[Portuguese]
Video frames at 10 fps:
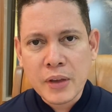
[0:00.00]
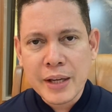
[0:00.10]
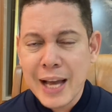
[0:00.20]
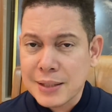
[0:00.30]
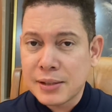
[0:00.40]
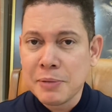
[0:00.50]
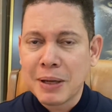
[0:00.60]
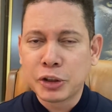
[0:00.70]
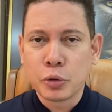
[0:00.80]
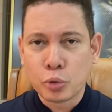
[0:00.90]
E acima
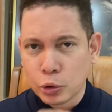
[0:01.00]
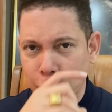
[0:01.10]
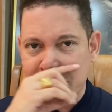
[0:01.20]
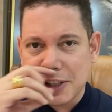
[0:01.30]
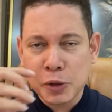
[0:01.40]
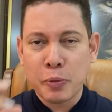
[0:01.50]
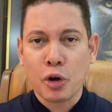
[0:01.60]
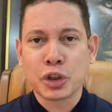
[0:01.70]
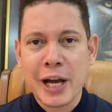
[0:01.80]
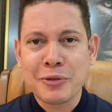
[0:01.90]
de tudo, esses
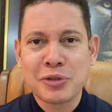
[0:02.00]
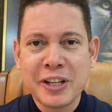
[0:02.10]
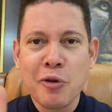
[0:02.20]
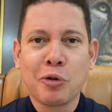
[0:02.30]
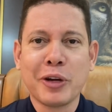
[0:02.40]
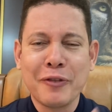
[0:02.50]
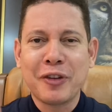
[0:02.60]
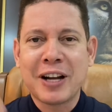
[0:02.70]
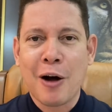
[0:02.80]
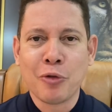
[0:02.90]
projetos iriam
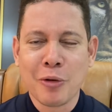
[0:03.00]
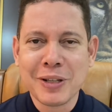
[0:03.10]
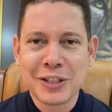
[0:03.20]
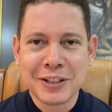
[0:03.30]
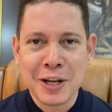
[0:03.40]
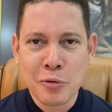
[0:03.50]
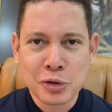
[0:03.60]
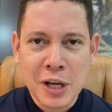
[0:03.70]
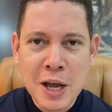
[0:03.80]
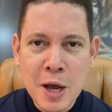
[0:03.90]
glorificar o nome de Deus,
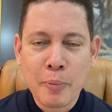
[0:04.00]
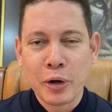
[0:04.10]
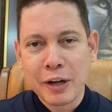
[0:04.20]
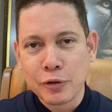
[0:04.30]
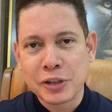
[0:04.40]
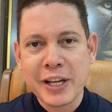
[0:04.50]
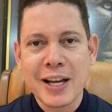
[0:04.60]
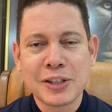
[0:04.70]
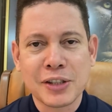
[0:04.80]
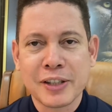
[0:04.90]
porque você
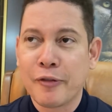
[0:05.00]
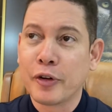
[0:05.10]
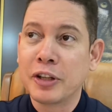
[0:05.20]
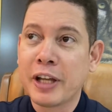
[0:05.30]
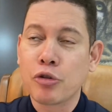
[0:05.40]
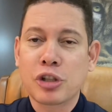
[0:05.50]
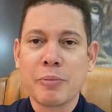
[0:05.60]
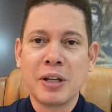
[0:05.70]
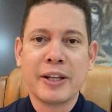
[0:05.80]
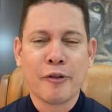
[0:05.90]
ia dizer: foi Deus que
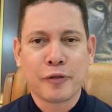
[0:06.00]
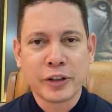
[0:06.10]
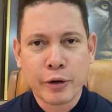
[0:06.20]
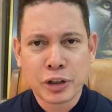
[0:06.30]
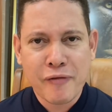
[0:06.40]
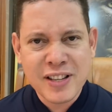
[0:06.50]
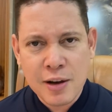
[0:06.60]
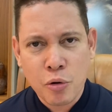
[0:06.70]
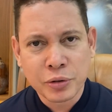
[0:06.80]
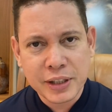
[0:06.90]
me deu, foi Deus que fez
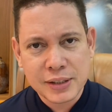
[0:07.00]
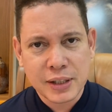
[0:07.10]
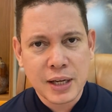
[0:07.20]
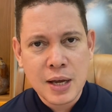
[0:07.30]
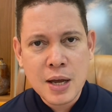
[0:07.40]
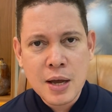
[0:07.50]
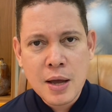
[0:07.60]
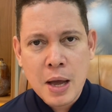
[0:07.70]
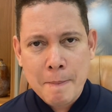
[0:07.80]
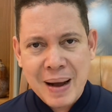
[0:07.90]
acontecer.
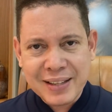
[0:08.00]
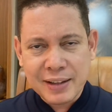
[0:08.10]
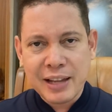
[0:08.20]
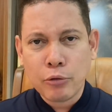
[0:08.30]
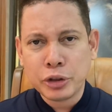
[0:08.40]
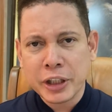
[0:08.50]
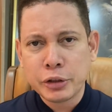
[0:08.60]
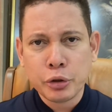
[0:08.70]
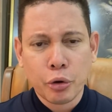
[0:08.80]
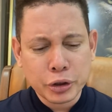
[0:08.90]
Mas até o dia
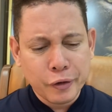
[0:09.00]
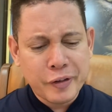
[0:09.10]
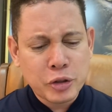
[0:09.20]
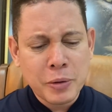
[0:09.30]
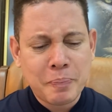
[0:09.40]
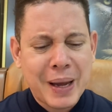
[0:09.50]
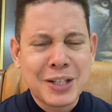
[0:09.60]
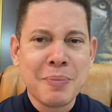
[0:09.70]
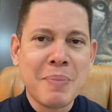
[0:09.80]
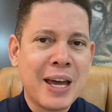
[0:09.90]
de hoje eu vejo
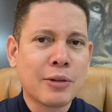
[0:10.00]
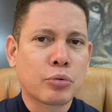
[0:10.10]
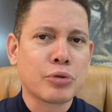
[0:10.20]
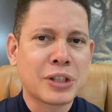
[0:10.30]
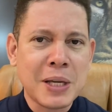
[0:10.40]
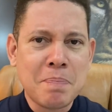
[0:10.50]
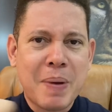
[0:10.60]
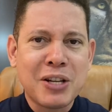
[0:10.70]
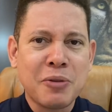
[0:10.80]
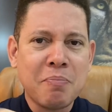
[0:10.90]
impedimentos,
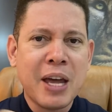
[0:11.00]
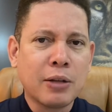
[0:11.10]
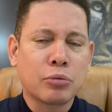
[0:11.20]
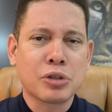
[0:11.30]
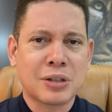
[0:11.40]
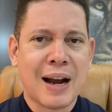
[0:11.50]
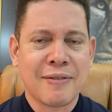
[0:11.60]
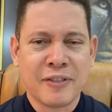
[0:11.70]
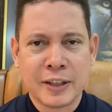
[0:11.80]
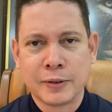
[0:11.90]
impedimentos
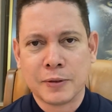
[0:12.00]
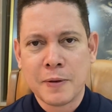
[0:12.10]
travando.